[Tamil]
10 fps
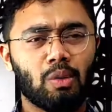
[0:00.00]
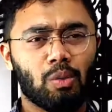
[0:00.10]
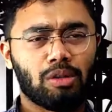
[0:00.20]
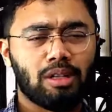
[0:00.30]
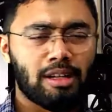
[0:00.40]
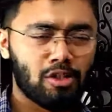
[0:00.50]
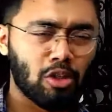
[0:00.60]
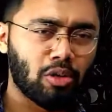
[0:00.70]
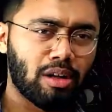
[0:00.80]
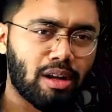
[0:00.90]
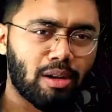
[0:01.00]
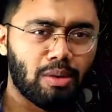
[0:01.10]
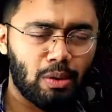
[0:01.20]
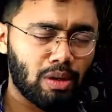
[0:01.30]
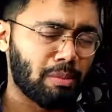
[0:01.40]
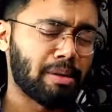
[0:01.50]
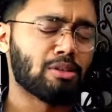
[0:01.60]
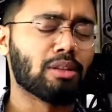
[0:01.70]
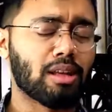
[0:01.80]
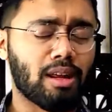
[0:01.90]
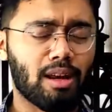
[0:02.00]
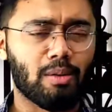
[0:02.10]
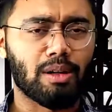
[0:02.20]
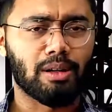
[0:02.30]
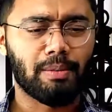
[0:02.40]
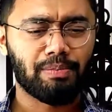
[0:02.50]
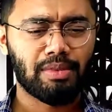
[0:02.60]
ஒருத்தர் என்ன சொல்லிக் கொடுத்தாருன்னா இவரோட அப்பா என்ன சொல்லி தராருன்னா வந்துட்டு